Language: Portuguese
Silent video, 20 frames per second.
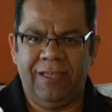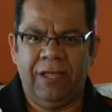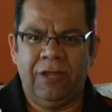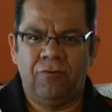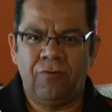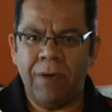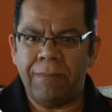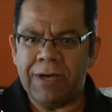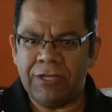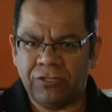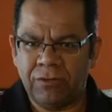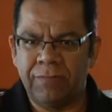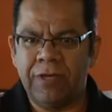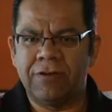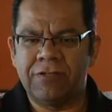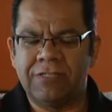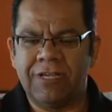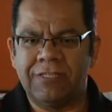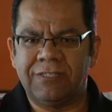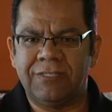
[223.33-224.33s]
Não é mais ou
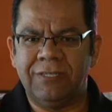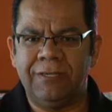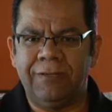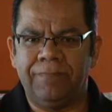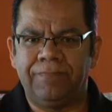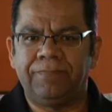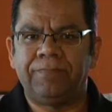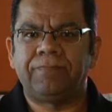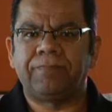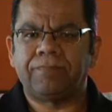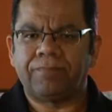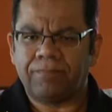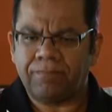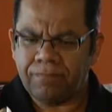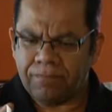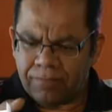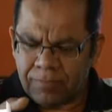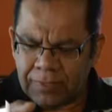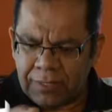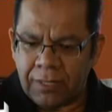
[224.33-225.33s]
menos assim?
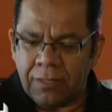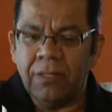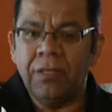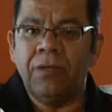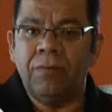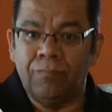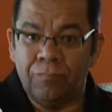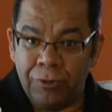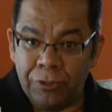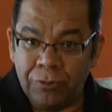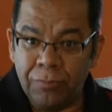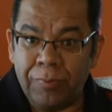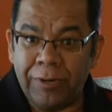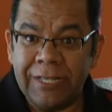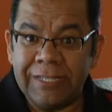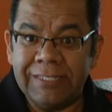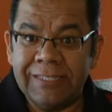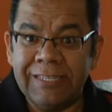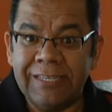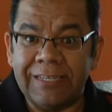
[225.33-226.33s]
Muito
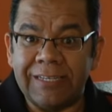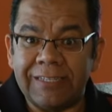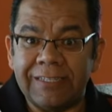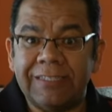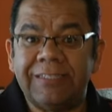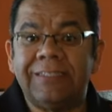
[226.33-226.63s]
prazer.